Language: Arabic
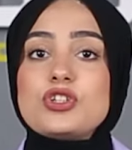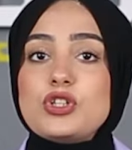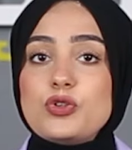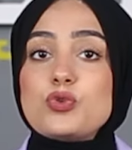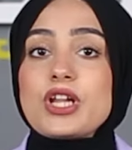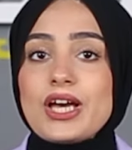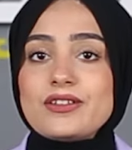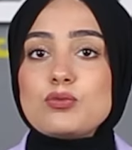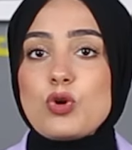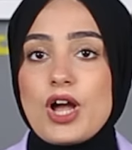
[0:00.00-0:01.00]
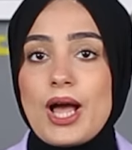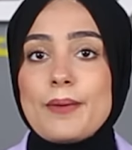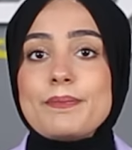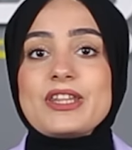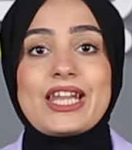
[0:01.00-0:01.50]
تريليون قدم
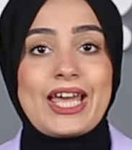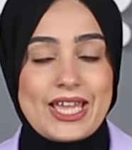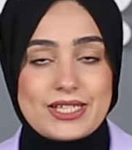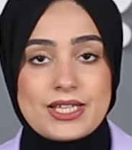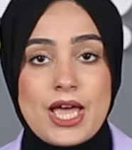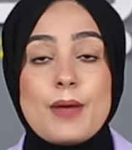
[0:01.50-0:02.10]
مكعب من الغاز